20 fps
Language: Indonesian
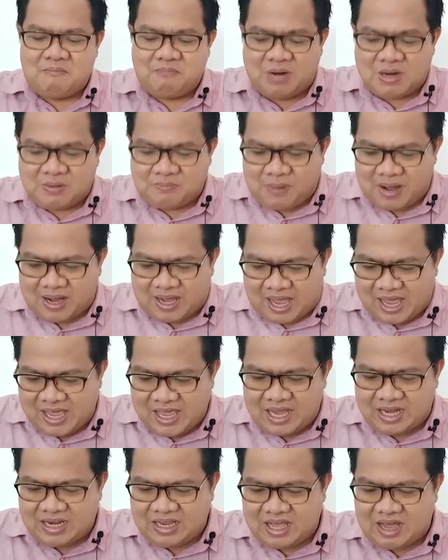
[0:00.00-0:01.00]

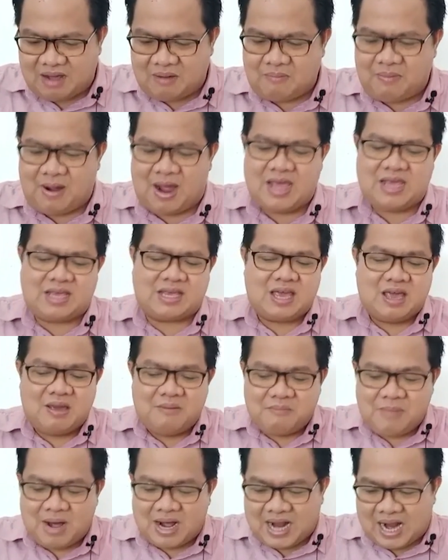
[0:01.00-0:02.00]
berpakaian yang baik,
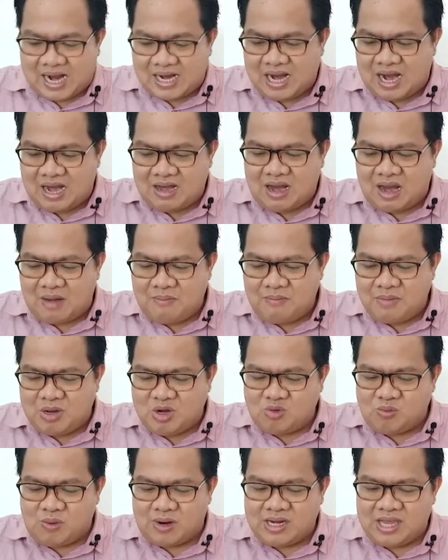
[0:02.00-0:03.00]
makanan dan
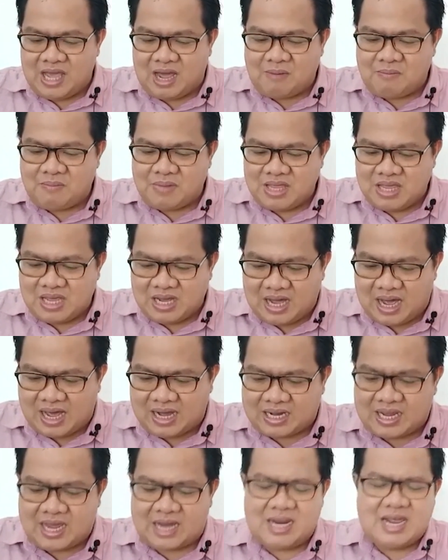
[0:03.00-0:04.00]
minuman yang
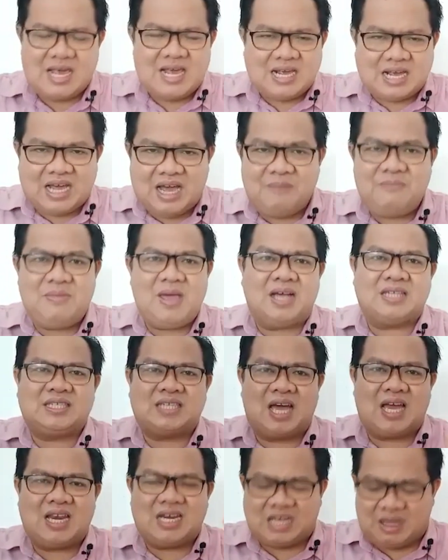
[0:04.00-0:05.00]
menyegarkan,
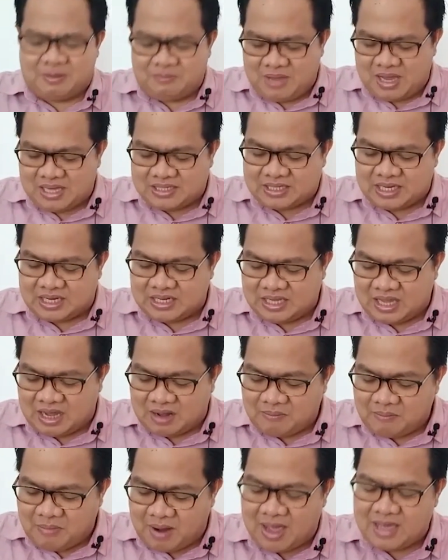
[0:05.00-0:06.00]
kebiasaan-kebiasaan
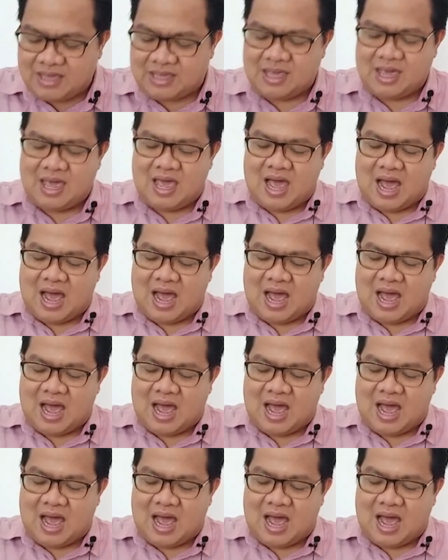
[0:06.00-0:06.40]
yang baik,